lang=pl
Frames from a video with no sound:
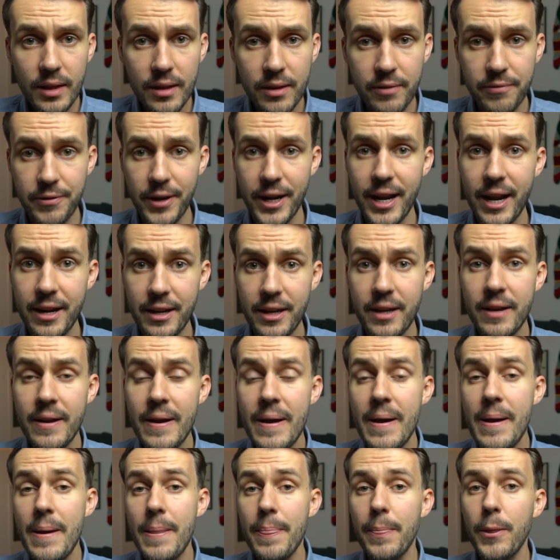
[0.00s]
Ferrari.
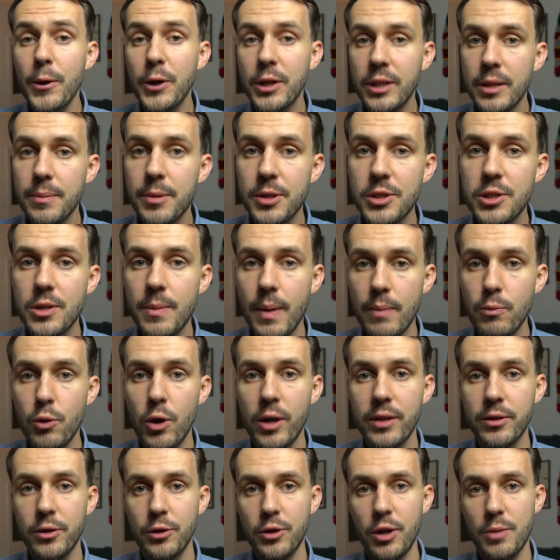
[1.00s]
No i gdyby trzeba było
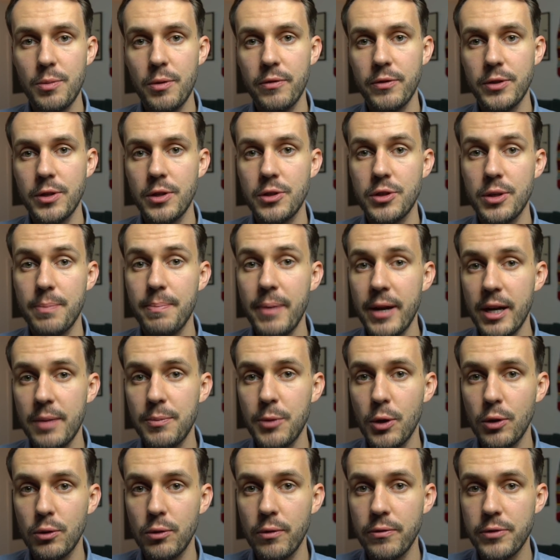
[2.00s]
Antonio powiedzieć, że parę
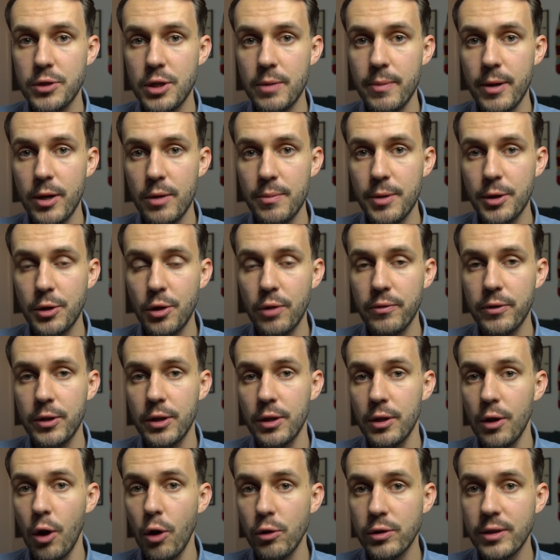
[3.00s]
piątków trzeba
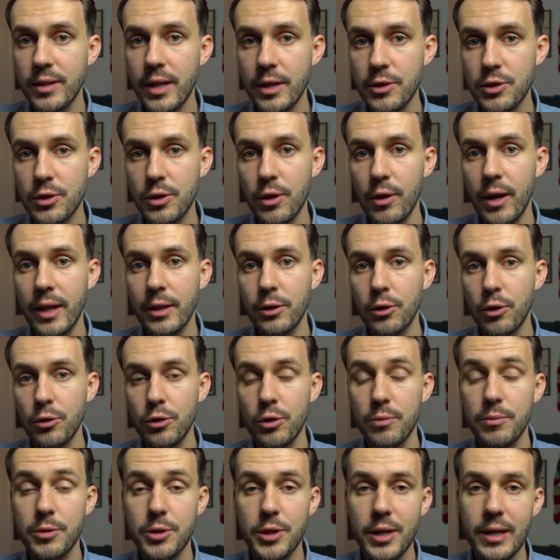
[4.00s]
Robertowi oddać, to
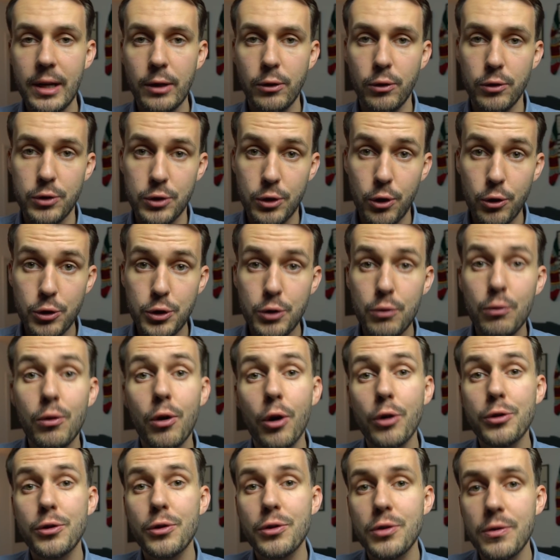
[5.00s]
Antonio by się na to zgodził,
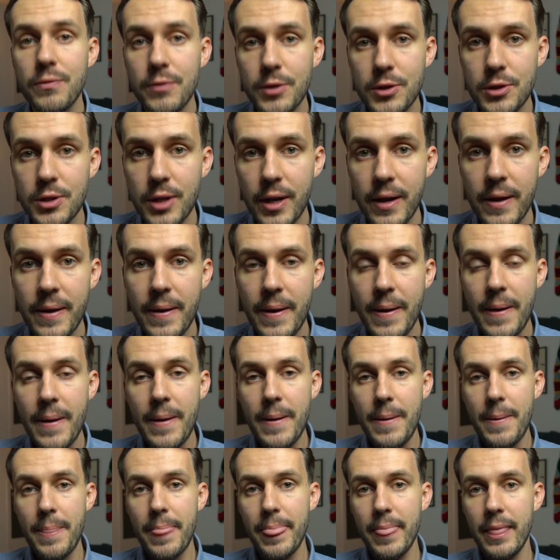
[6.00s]
choć oczywiście
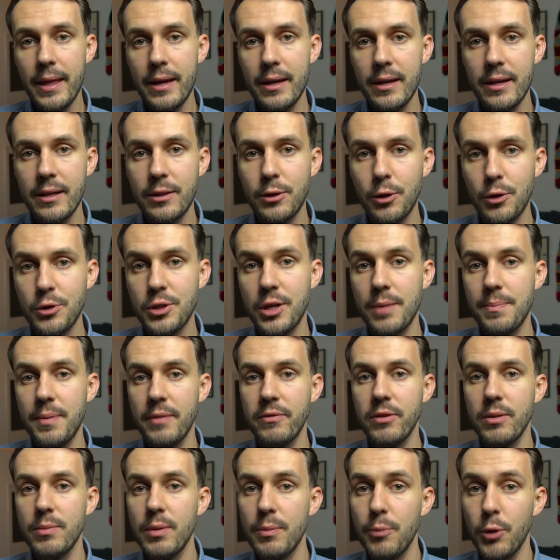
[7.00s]
mm, troszkę
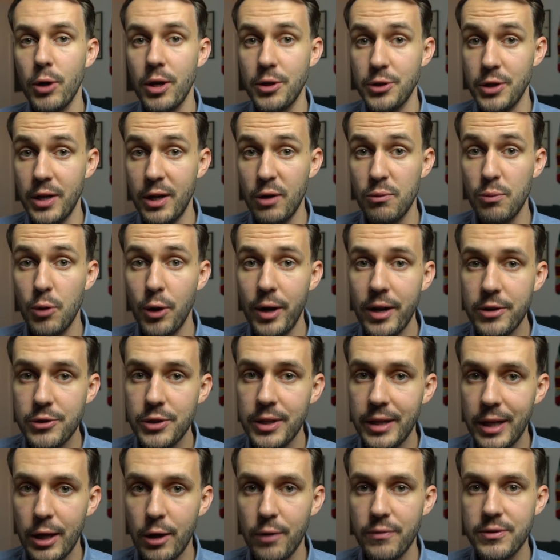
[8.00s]
pewnie by ponarzekał, bo
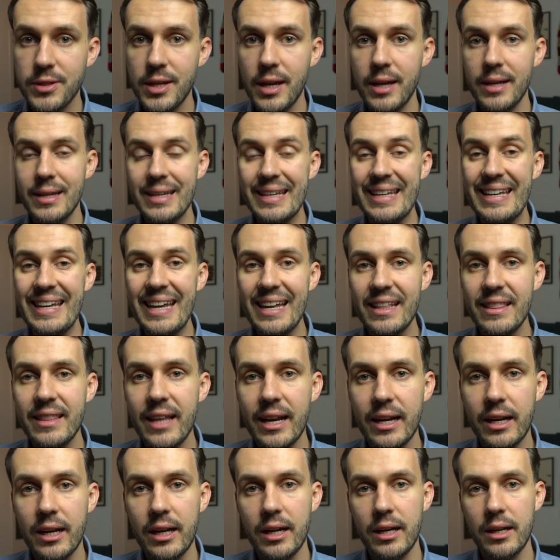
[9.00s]
każdy kierowca
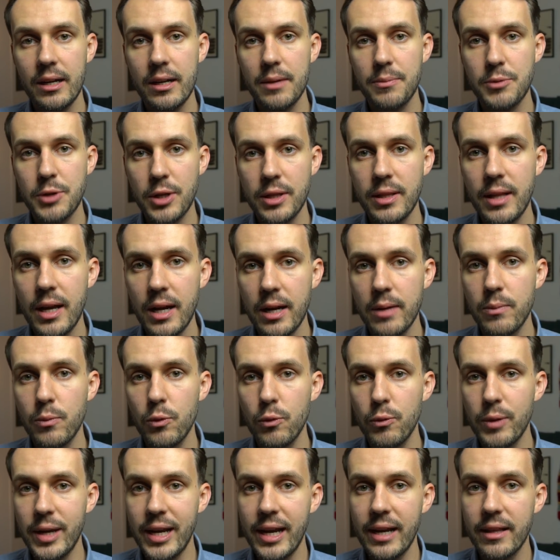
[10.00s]
jednak przed danym
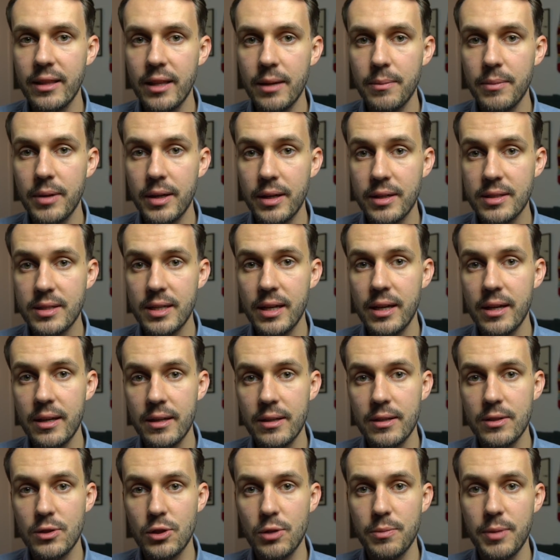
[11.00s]
weekendem
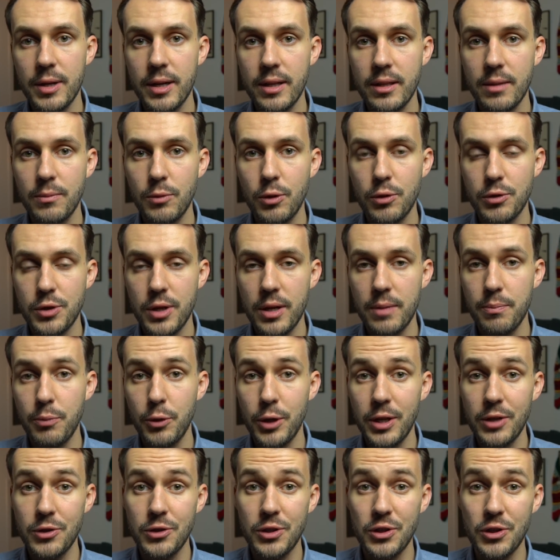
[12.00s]
chce sobie na tym torze
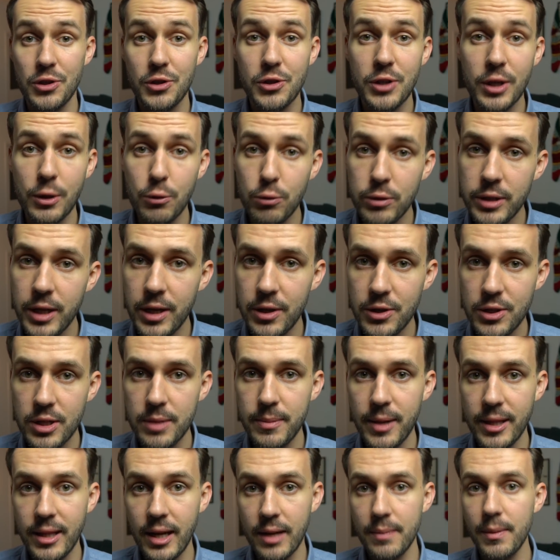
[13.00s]
pojeździć, szczególnie jeśli
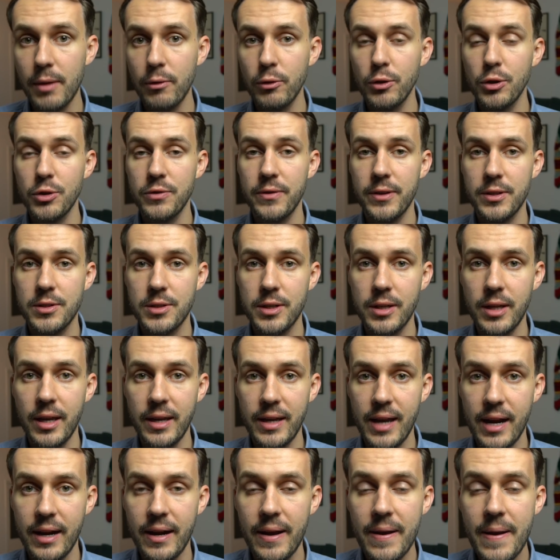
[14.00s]
ma tak małe doświadczenie
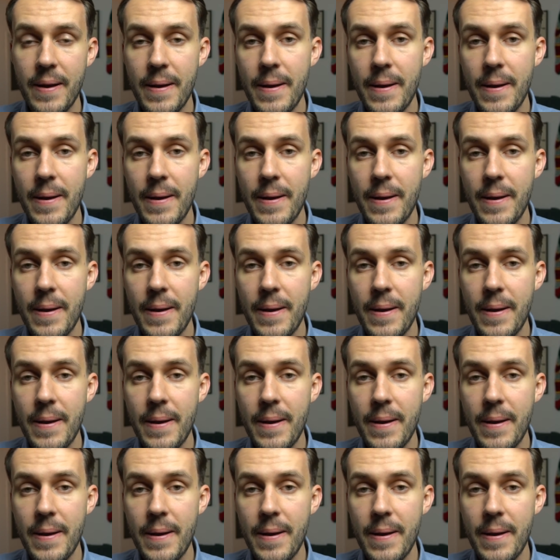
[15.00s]
jak